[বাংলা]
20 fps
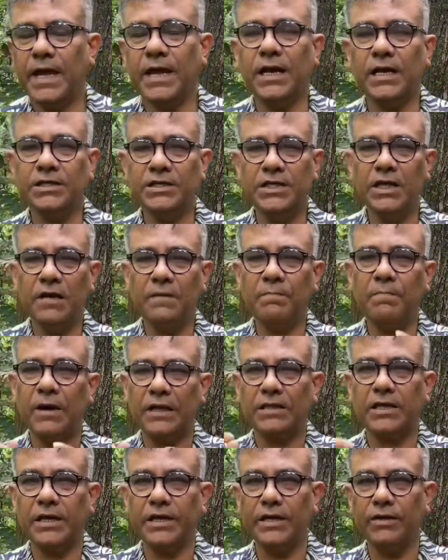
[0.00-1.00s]
একাশিয়ার
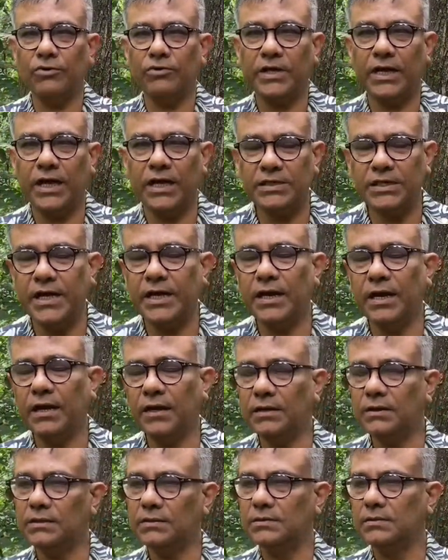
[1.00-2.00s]
পাতা কেন দেখা যায় না
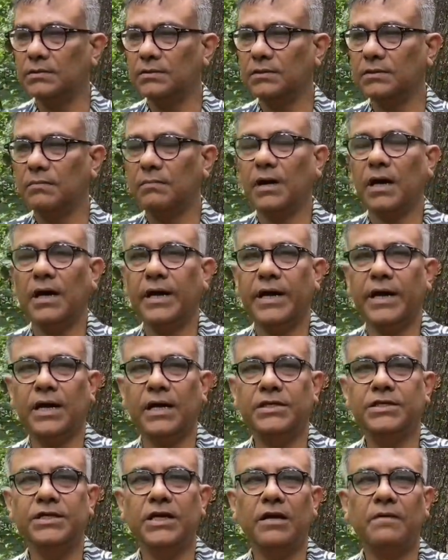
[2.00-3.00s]
বা
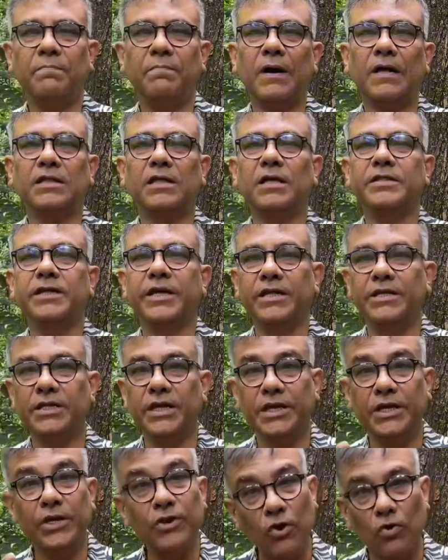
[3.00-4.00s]
একাশিয়ার পাতা
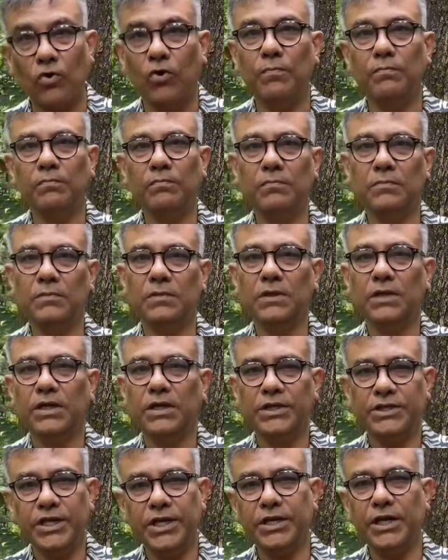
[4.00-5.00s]
দেখতে কীরকম
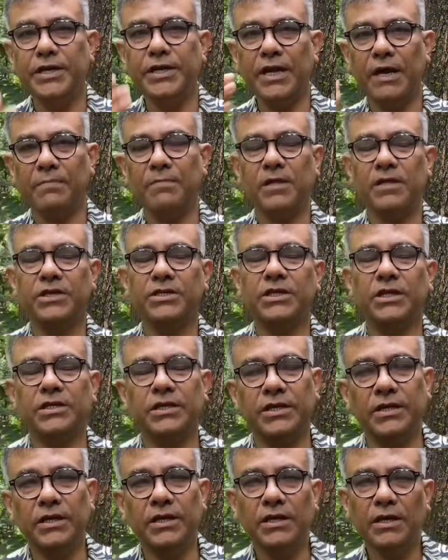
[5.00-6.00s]
সেটা নিয়ে আপনাদের
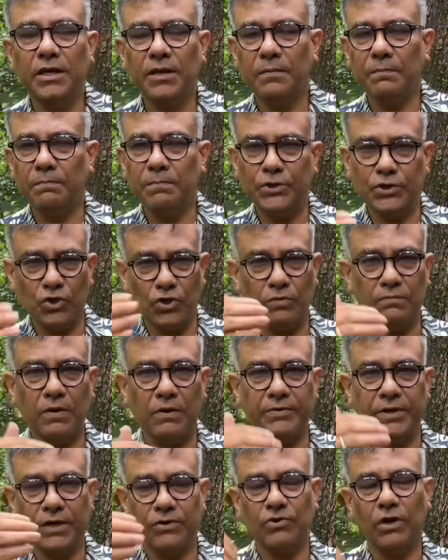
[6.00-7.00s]
সাথে
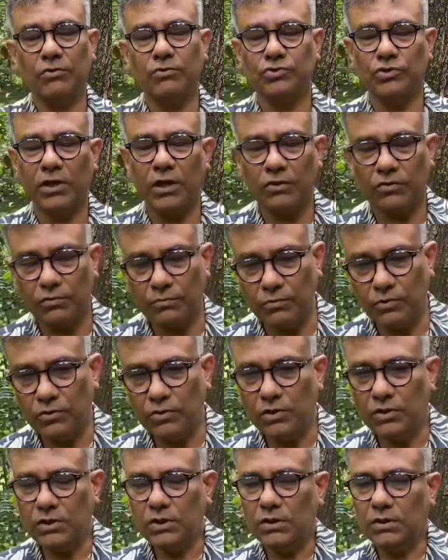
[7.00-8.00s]
বিশদভাবে একটু আলোচনা করব
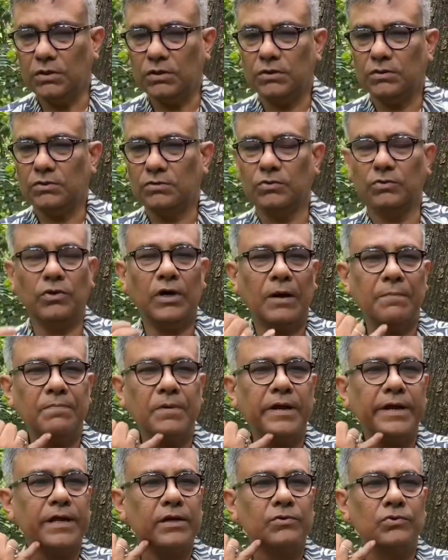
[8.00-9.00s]
তো
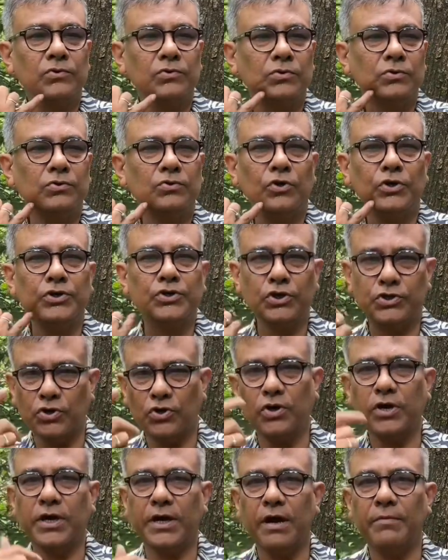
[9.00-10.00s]
আপনারা একটু ধৈর্য
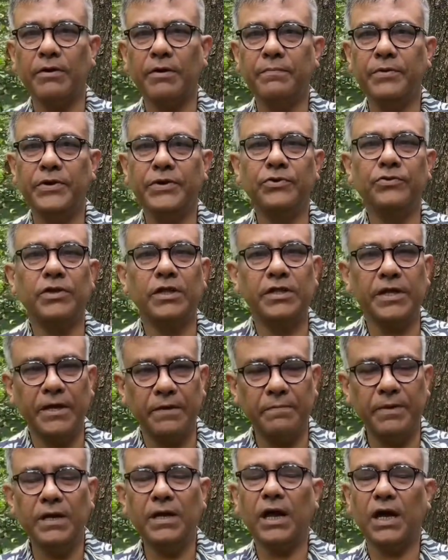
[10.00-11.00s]
সহকারে আমার ভিডিওটা
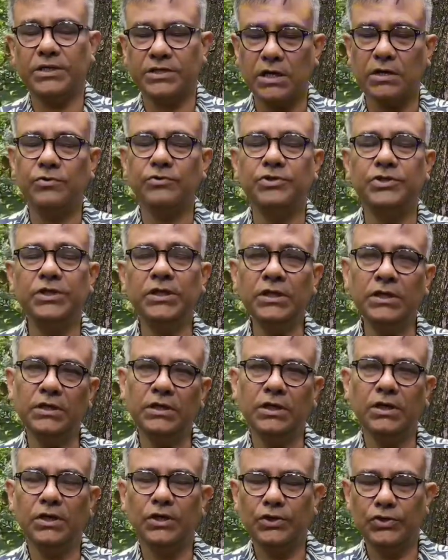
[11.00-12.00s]
দেখবেন আশা করছি
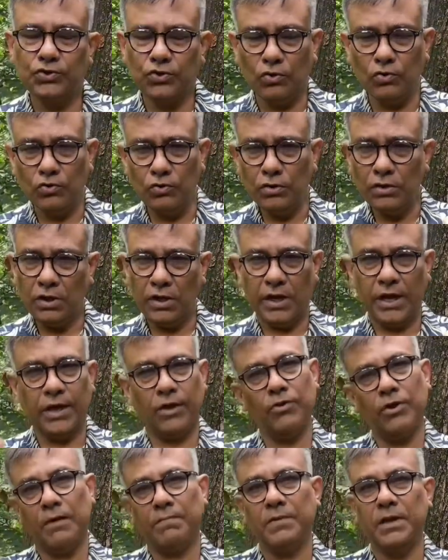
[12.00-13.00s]
চলুন
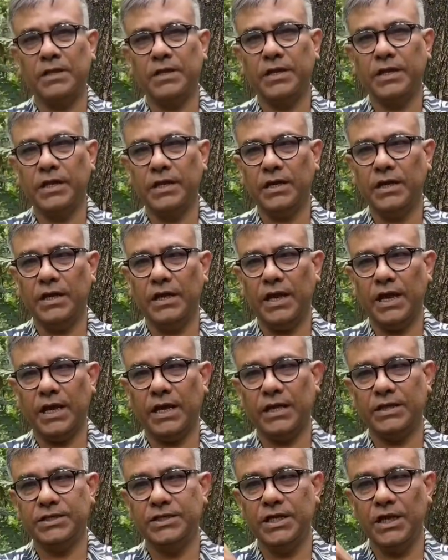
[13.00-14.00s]
এখন আপনাদেরকে
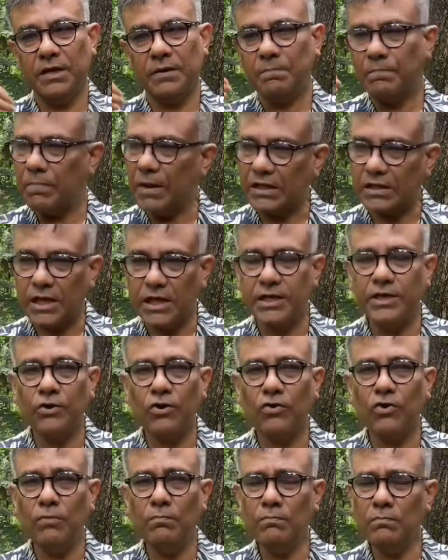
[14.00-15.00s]
একাশিয়ার পাতা
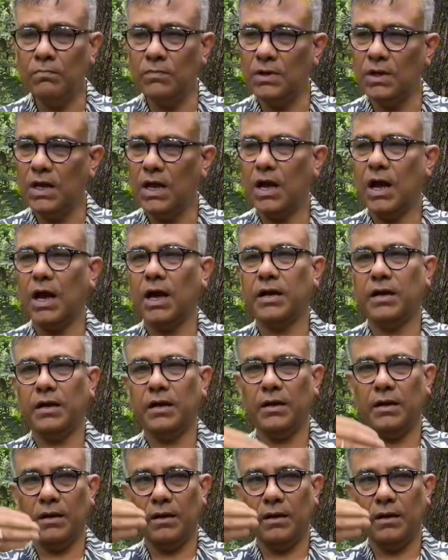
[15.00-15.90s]
কীরকম আর